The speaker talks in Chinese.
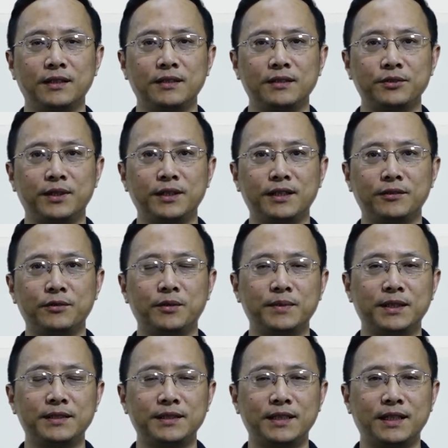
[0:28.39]
所以呢，我
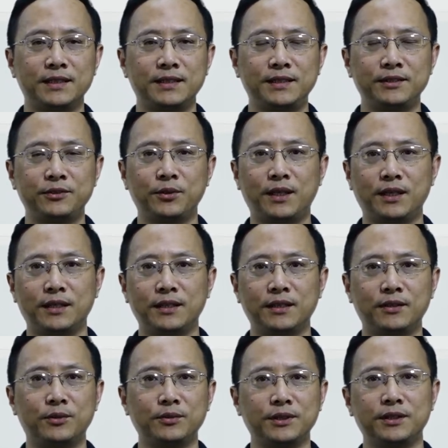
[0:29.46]
们在计算和
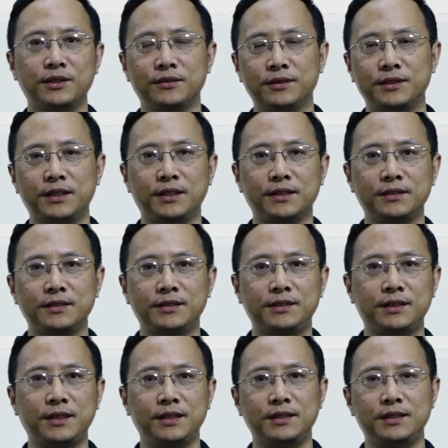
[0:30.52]
控制流这
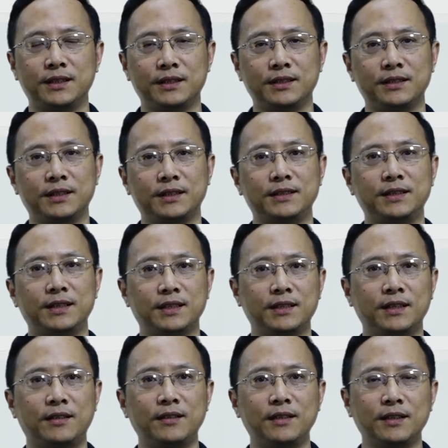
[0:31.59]
这一节的这个介
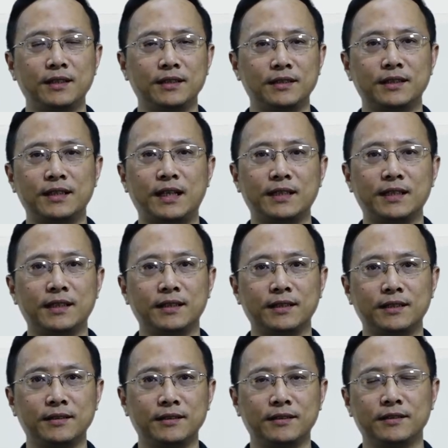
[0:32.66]
绍，可能大家呢
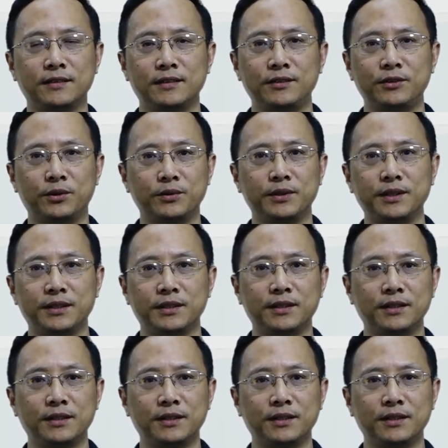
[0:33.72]
更容易。